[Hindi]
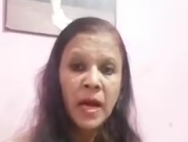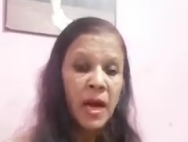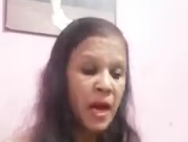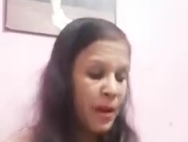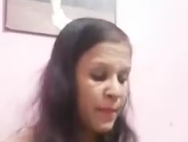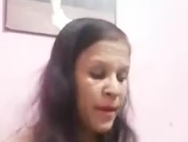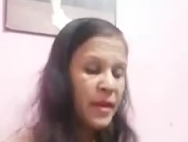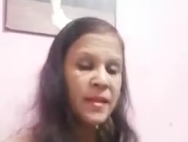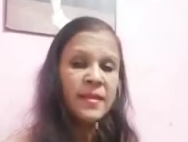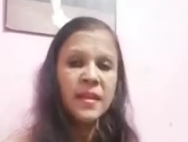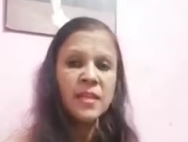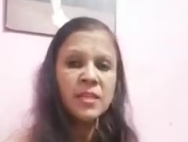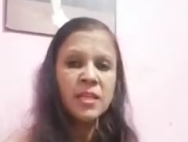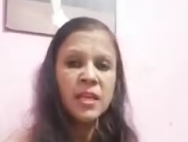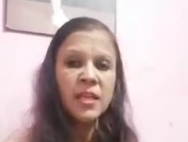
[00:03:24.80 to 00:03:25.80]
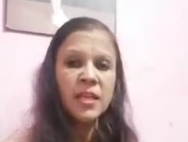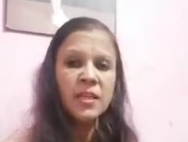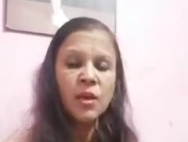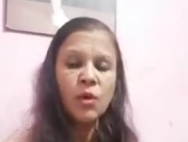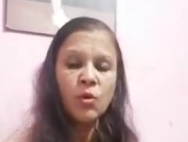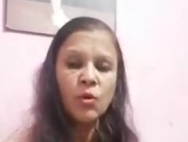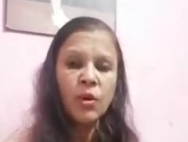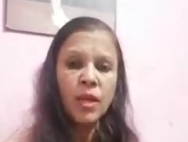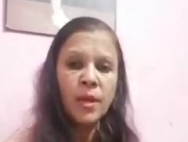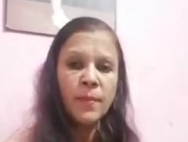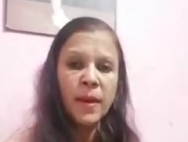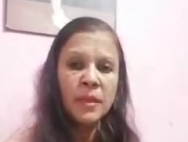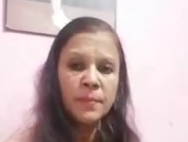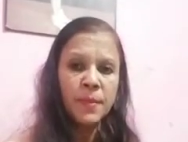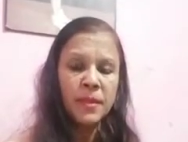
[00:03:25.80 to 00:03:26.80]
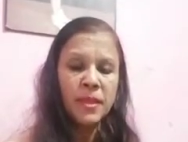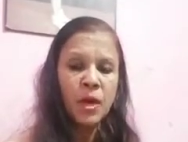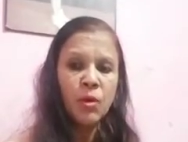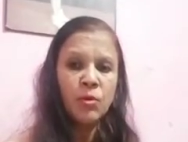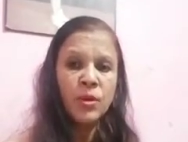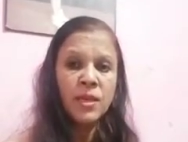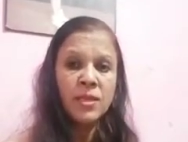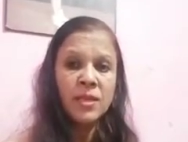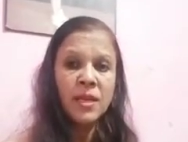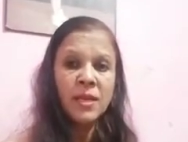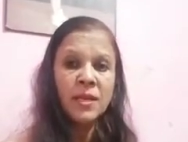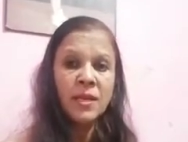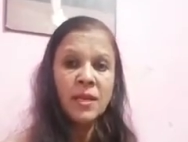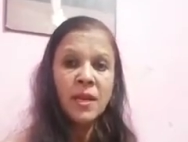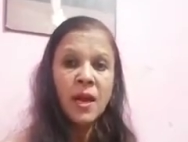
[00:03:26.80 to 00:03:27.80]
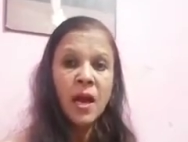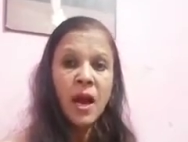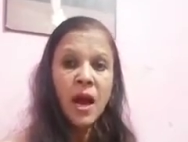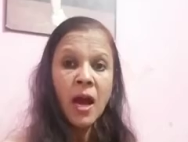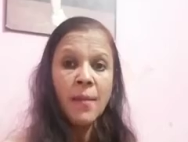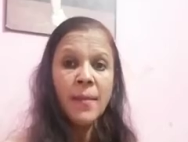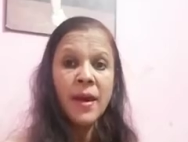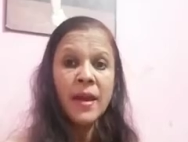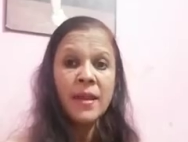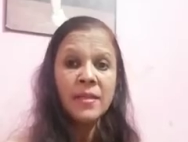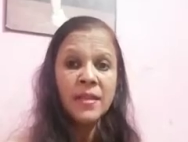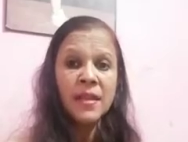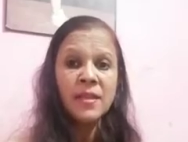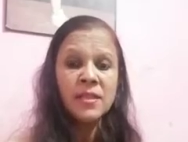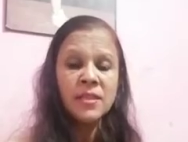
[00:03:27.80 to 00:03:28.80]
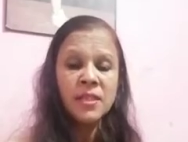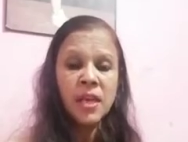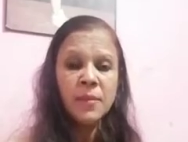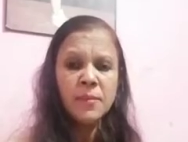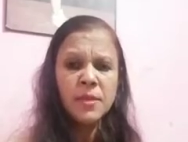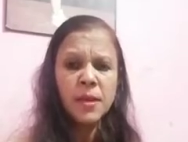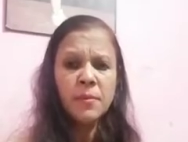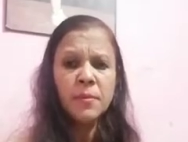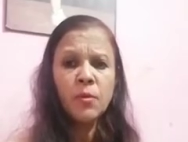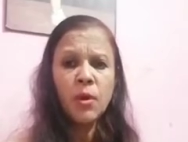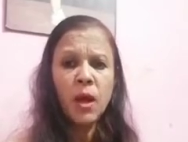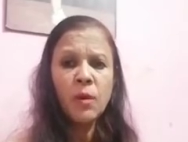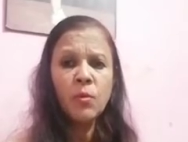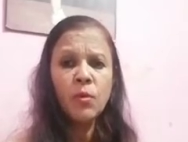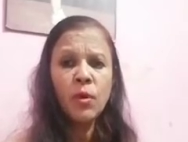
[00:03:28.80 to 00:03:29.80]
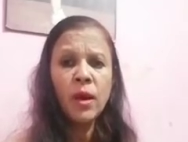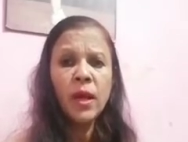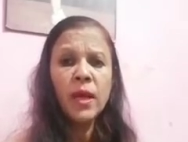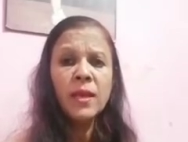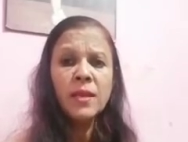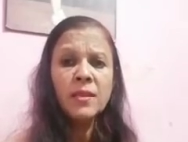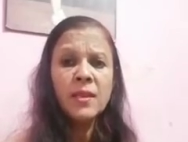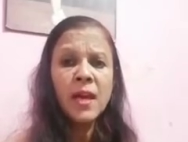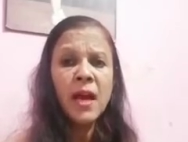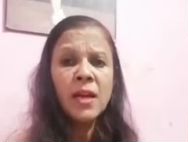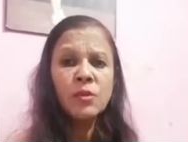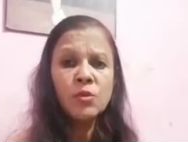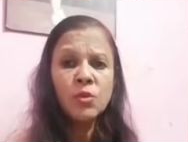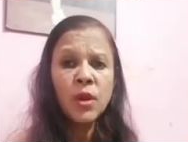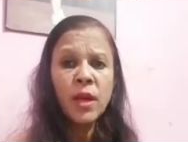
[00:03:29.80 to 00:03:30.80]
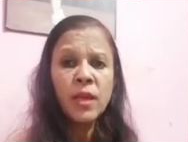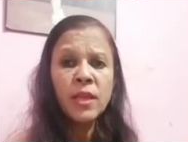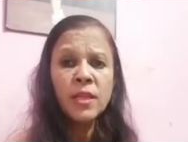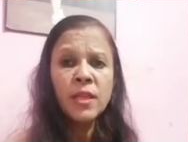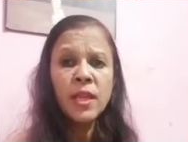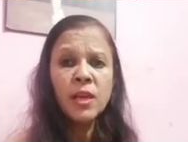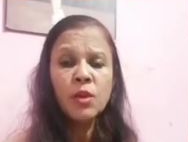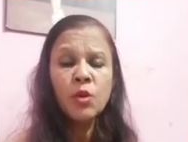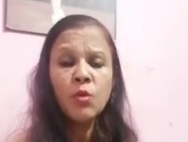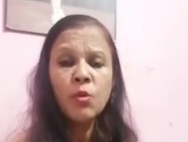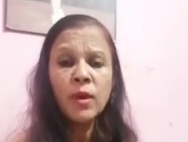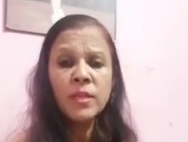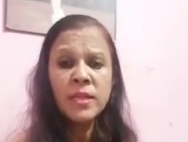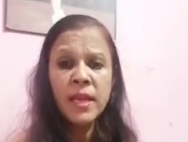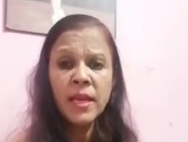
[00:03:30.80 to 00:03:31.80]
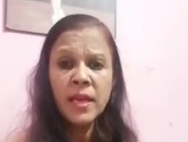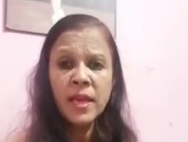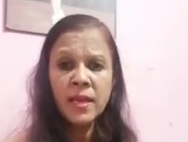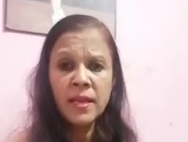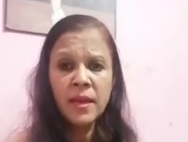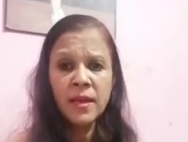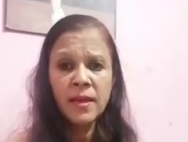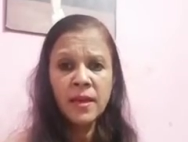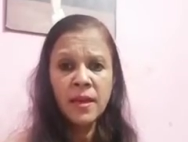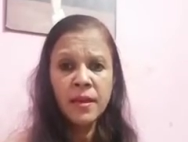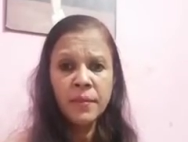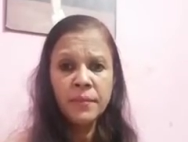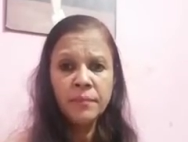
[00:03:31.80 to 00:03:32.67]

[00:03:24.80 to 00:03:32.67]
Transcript: हमारे देश के नेताओं को ये बात पता होनी चाहिए कि हमारा देश जब जब गुलाम हुआ है इतिहास उठा के देख लो वजह यही रही है